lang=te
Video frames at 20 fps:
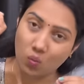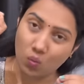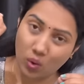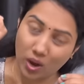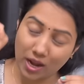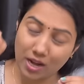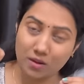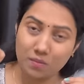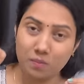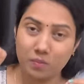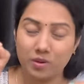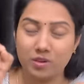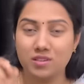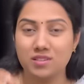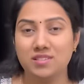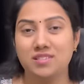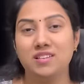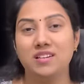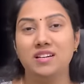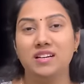వన్
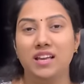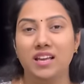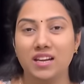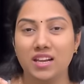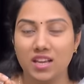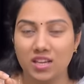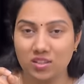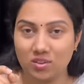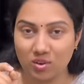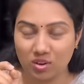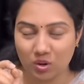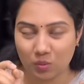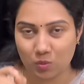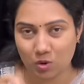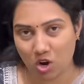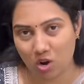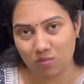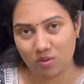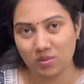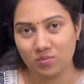పర్సెంట్ అయినా ఏదో ఒక
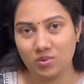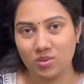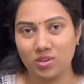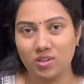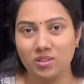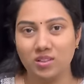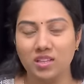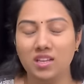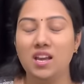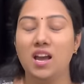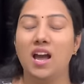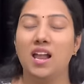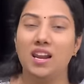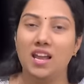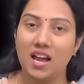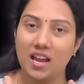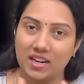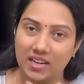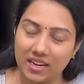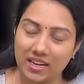ప్రాబ్లం ఉంటుంది
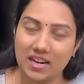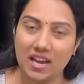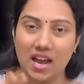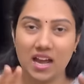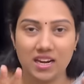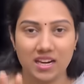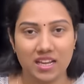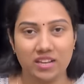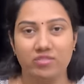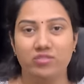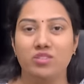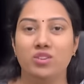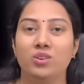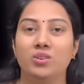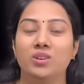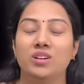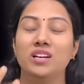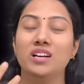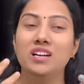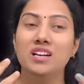అలానే నా లైఫ్లో
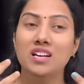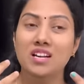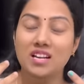కూడా